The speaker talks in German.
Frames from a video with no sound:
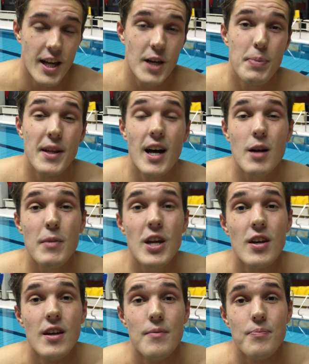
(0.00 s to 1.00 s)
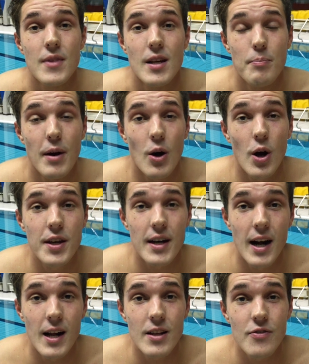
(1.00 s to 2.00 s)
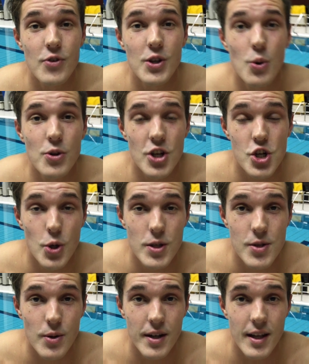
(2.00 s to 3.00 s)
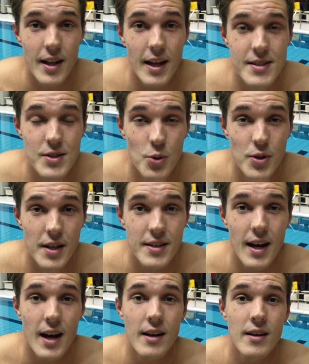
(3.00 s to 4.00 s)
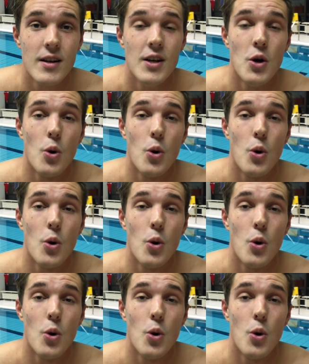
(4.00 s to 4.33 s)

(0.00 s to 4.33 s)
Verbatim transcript: Ich bedanke mich bei euch allen für die Unterstützung in den letzten 100 Tagen.